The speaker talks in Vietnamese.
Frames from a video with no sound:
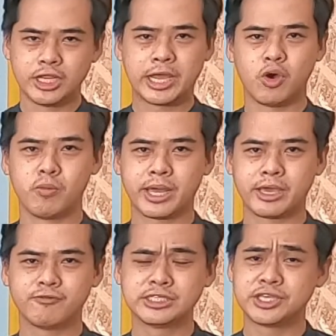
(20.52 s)
Video hôm
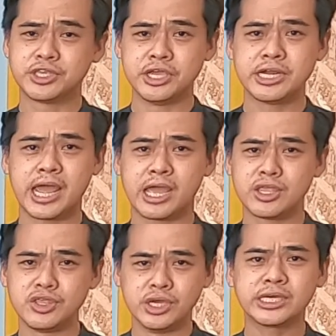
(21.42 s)
nay Vinh sẽ chỉ
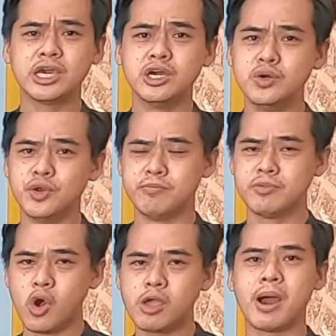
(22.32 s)
ra những cái ưu
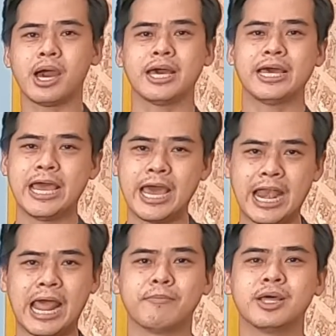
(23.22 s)
điểm nổi bật
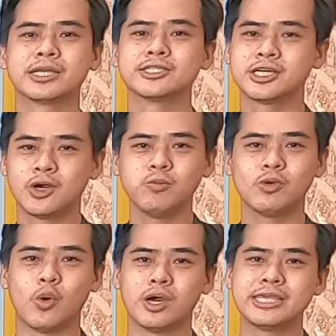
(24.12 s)
làm nên cái sức hút
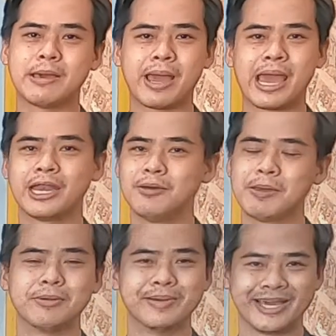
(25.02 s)
của Yamaha
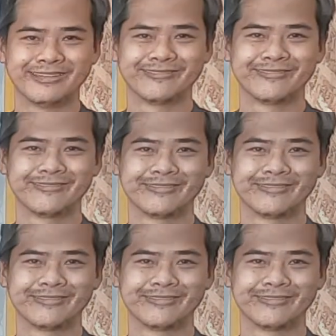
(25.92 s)
W20BE